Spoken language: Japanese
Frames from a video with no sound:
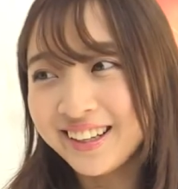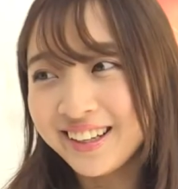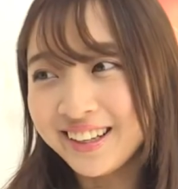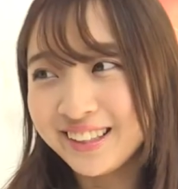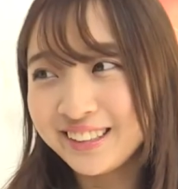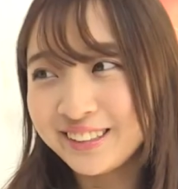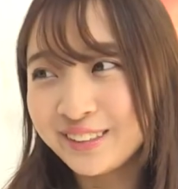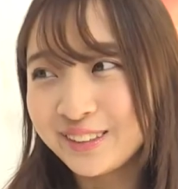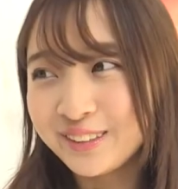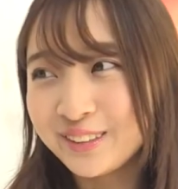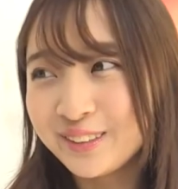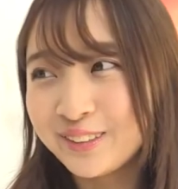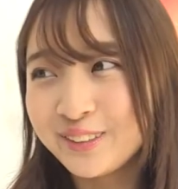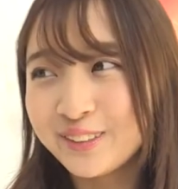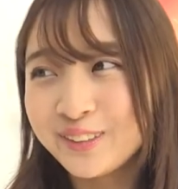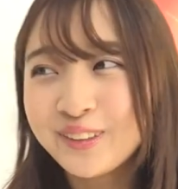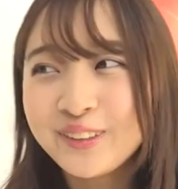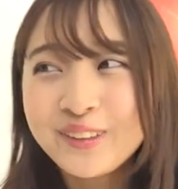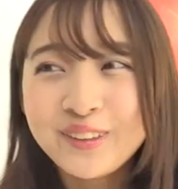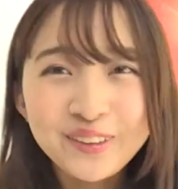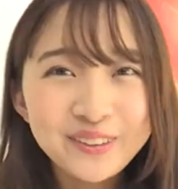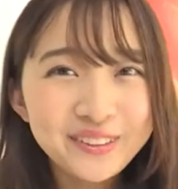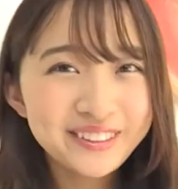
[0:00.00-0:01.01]
あの
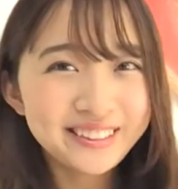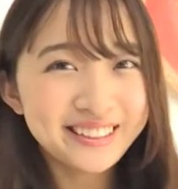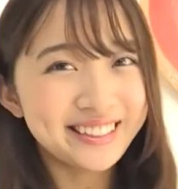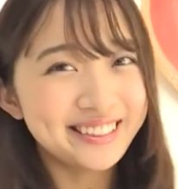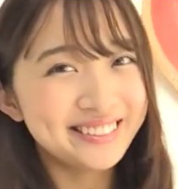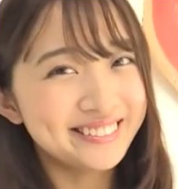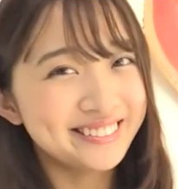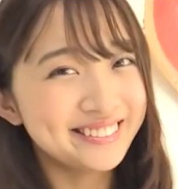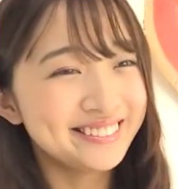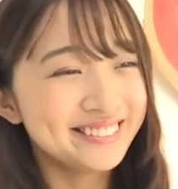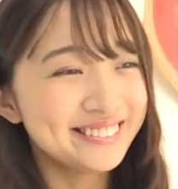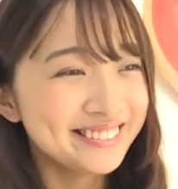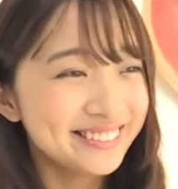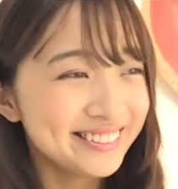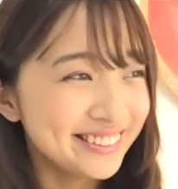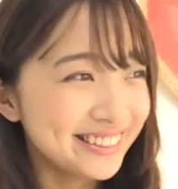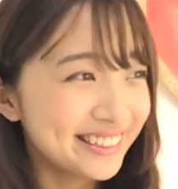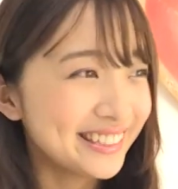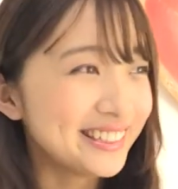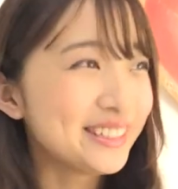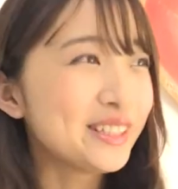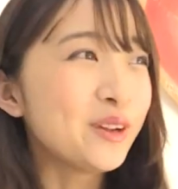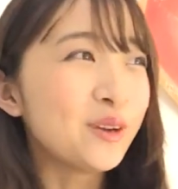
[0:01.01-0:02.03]
怒ってる
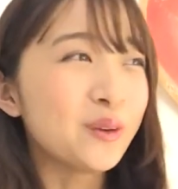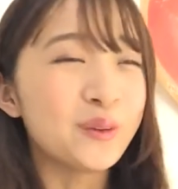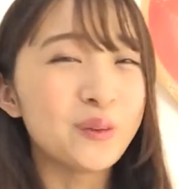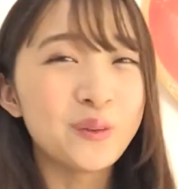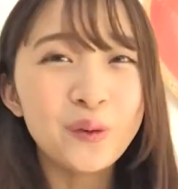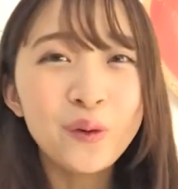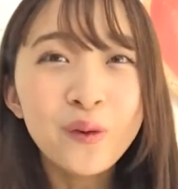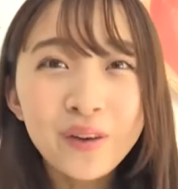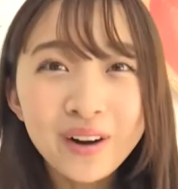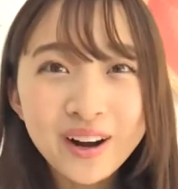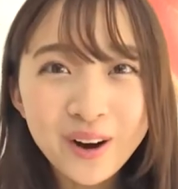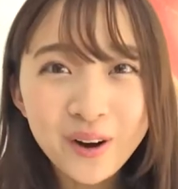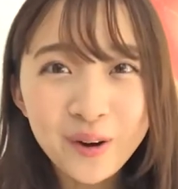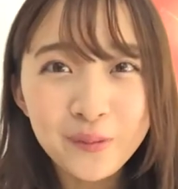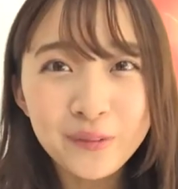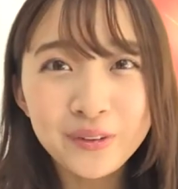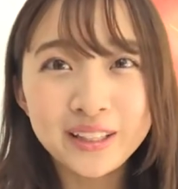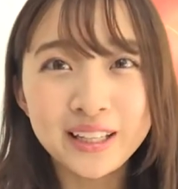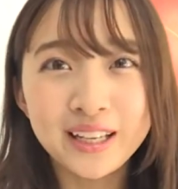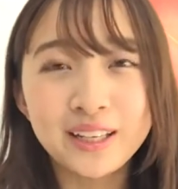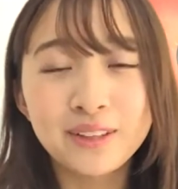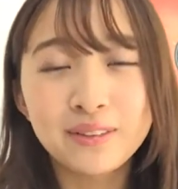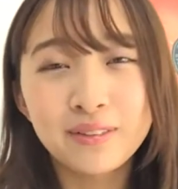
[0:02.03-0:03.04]
人の動画を
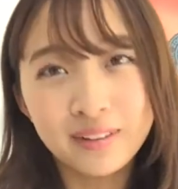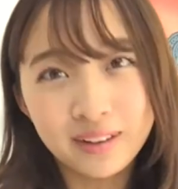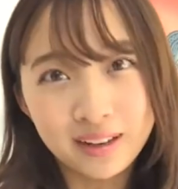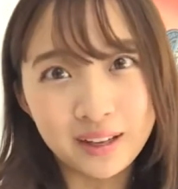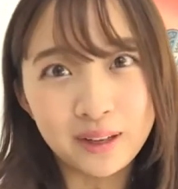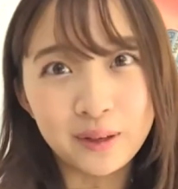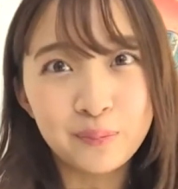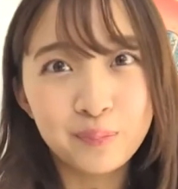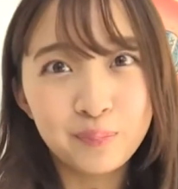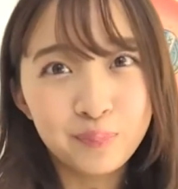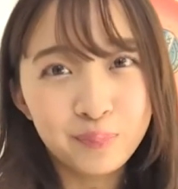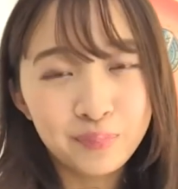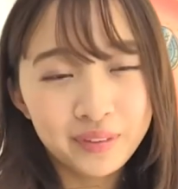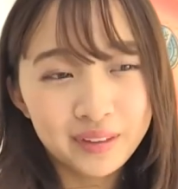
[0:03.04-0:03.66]
見たりとか